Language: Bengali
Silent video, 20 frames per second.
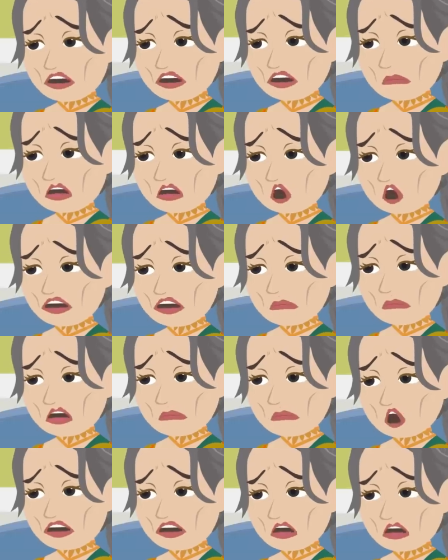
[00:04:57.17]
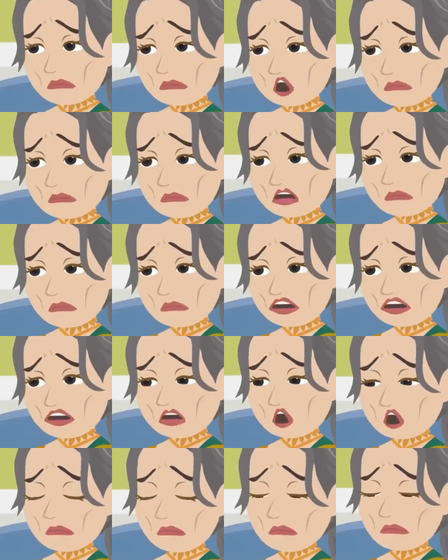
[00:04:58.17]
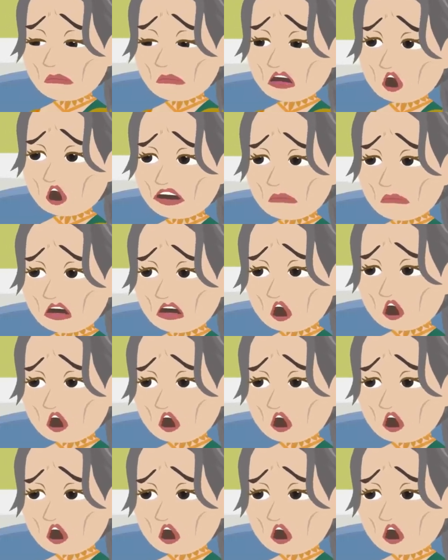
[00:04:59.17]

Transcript: শান্তিও পাওয়া যায় তুমি